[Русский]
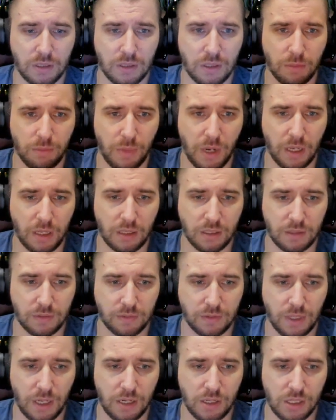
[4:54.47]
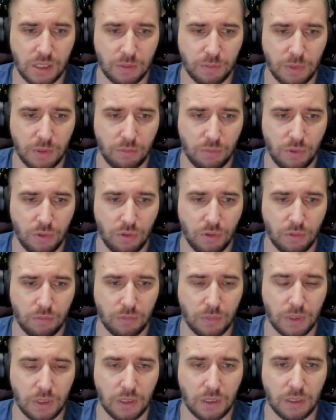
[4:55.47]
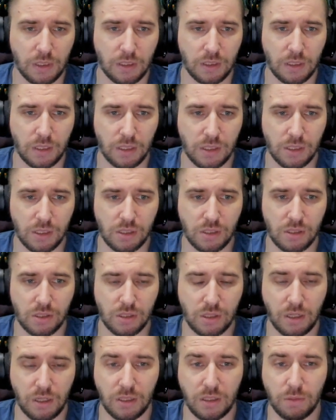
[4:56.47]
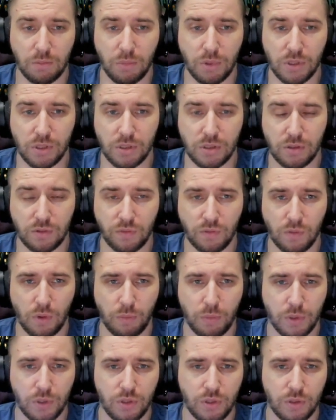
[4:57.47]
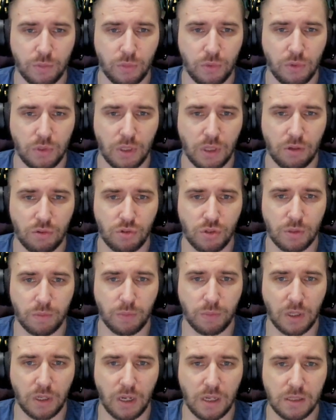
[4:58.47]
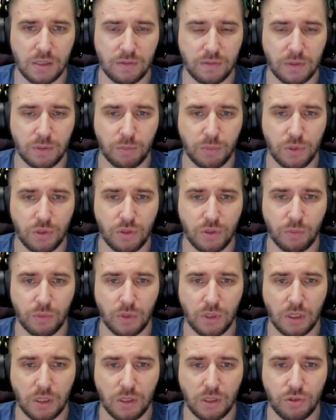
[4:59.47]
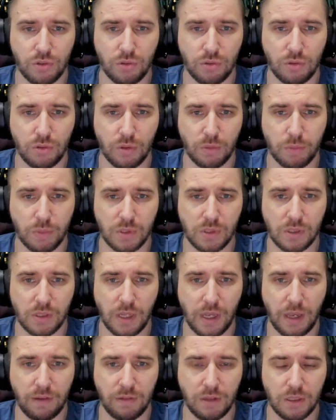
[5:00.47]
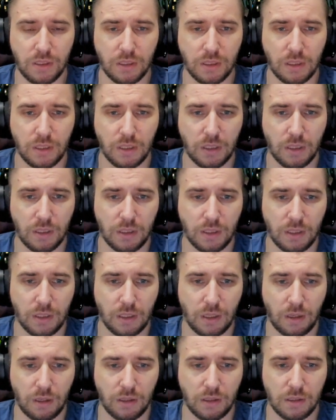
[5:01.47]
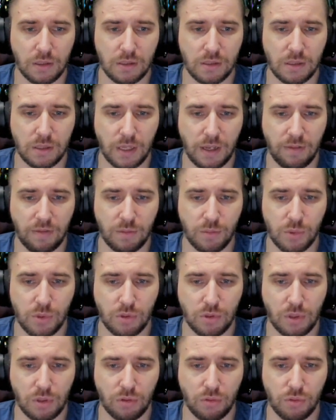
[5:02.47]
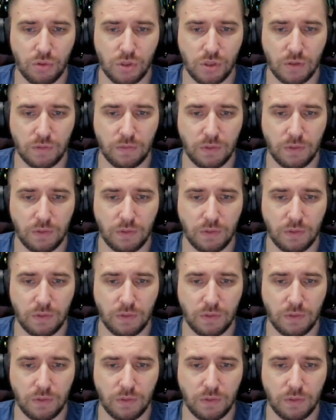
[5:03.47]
дамагеров. Дальше мы берем, конечно же, Леди Божество. Почему? Я уже показывал. Почему я хочу ее поставить. А, ставим сюда тоже в